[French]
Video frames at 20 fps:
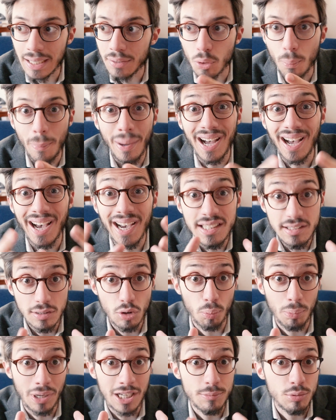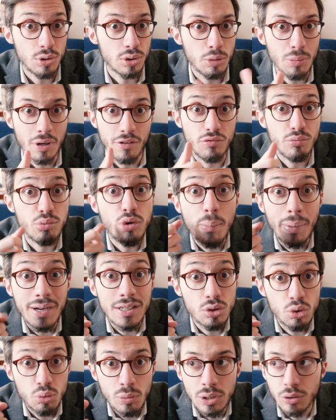et à ne pas rester sur place puisque bah, vous ne pouvez pas
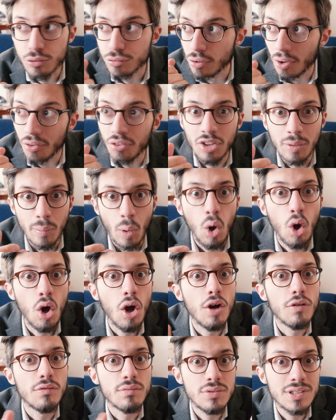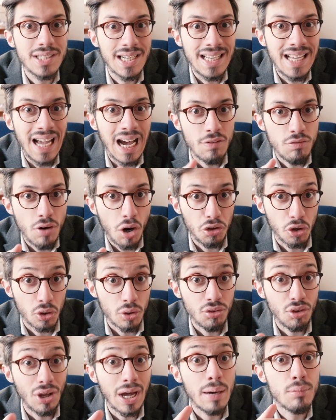zoomer, donc forcément vous allez avoir
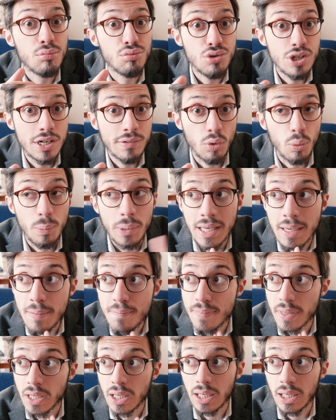tendance à bouger vos pieds